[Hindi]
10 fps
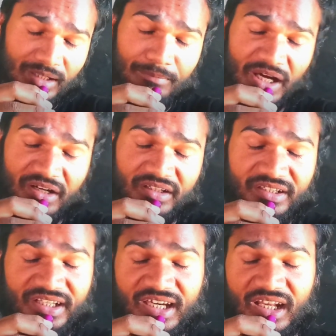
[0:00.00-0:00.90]
नंबर
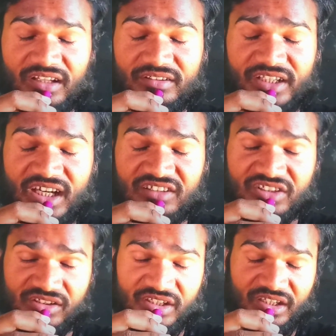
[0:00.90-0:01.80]
निकाल निकाल
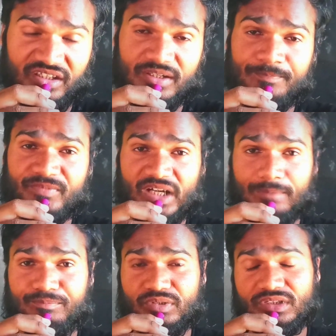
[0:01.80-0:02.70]
सकते हैं आप